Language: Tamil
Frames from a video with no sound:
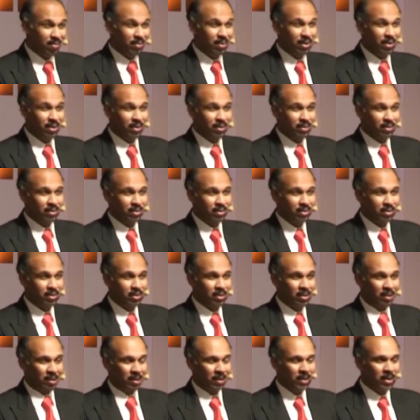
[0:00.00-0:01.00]
பெரியவர்
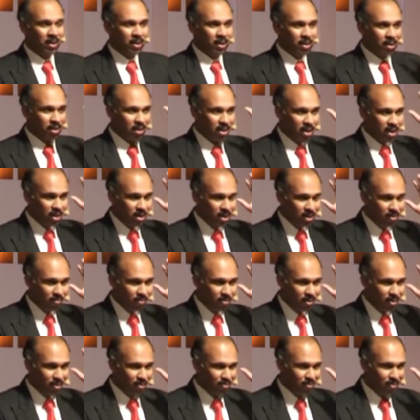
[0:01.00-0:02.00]
நான்
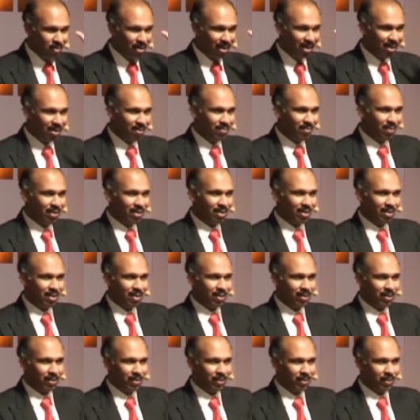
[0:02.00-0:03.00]
எவ்வளவு
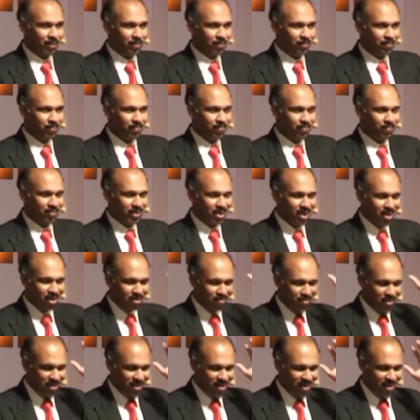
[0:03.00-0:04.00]
வல்லவர்
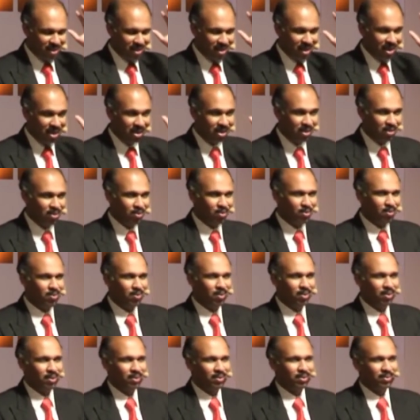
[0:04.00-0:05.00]
என்பதை நீ அறிந்து
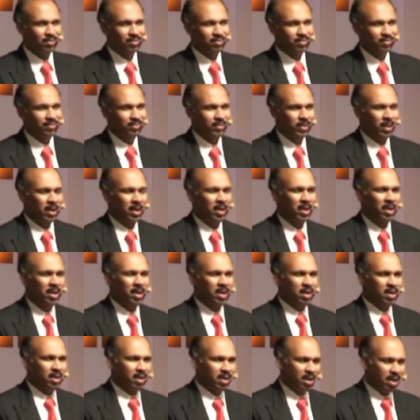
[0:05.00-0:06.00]
கொள்
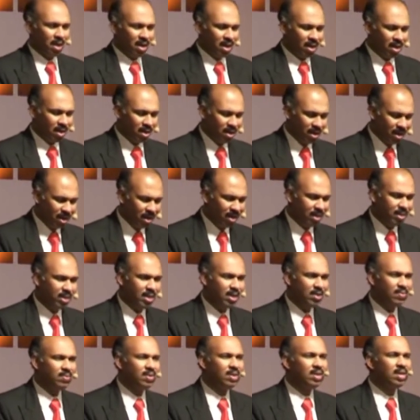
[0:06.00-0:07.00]
நானே
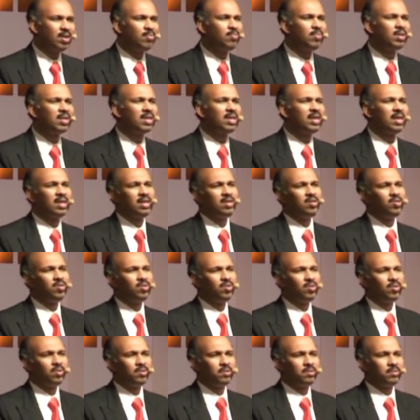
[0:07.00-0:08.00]
தேவன் என்பதை
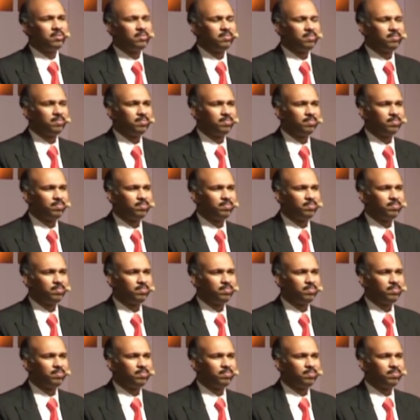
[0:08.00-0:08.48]
அறிந்து கொள்